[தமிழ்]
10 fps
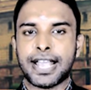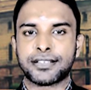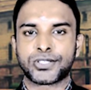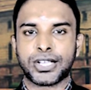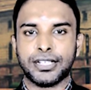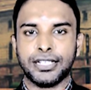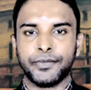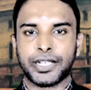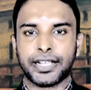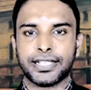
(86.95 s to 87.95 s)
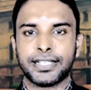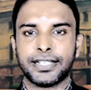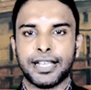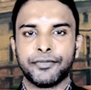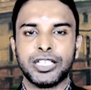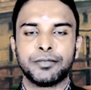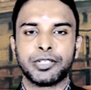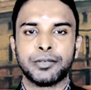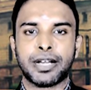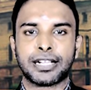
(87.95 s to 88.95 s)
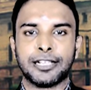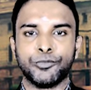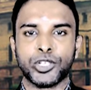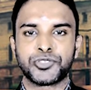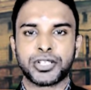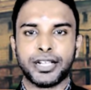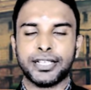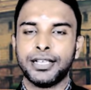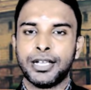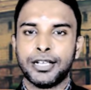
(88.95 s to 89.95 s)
ஆஸ்ட்ரா ஏவுகணை அதன் நவீனமயமாக்கல் முயற்சிகளின்